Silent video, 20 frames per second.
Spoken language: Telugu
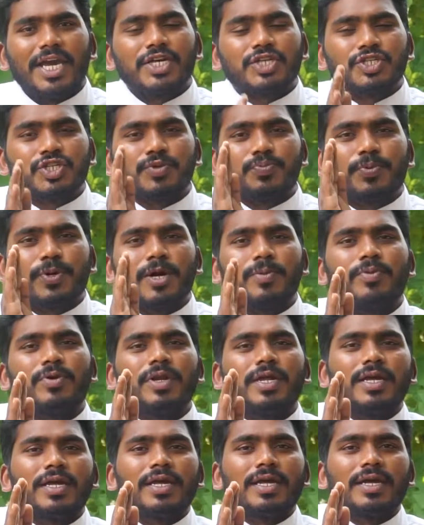యేసు
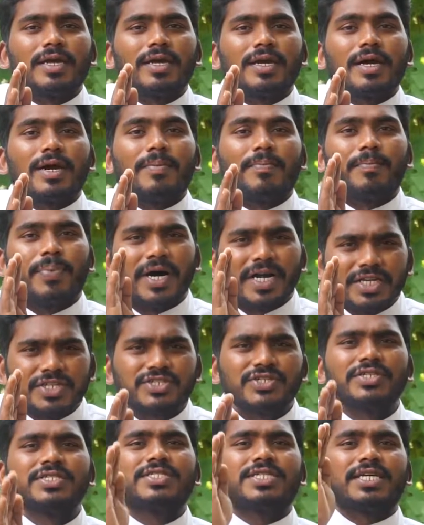ప్రభుని
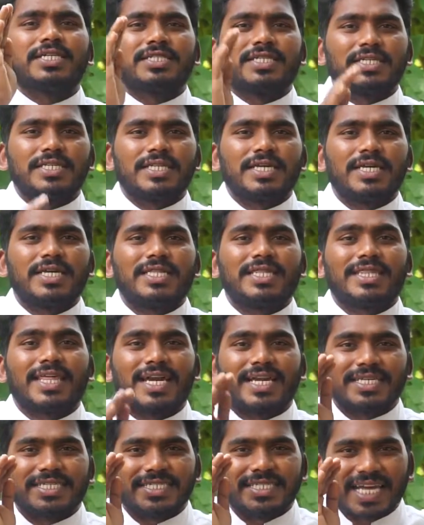పరిచయం చేసింది
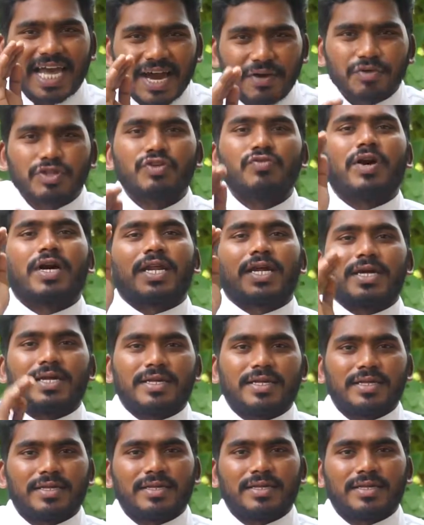తన సేవ ద్వారా